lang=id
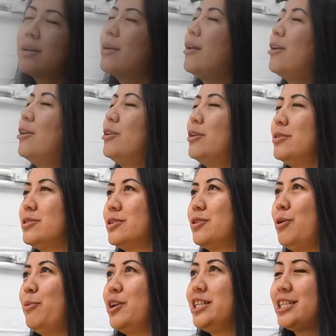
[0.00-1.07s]
kalau
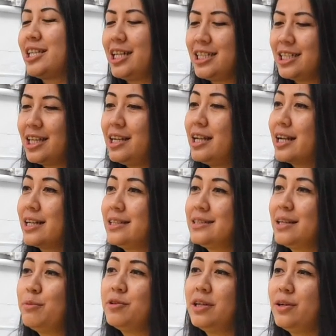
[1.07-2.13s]
ngomongin cita-cita dari
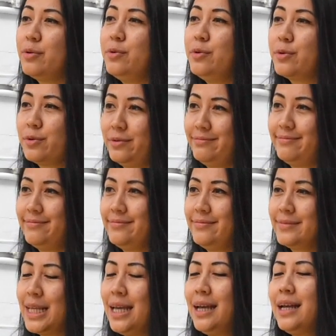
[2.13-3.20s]
kecil saya mau jadi guru.
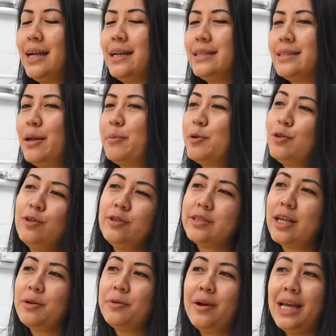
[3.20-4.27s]
Saya pun
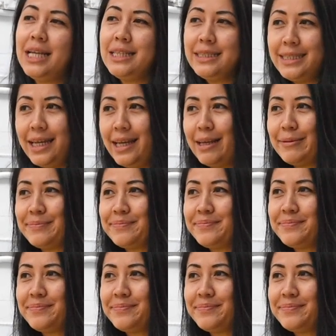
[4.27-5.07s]
lulusan UNJ,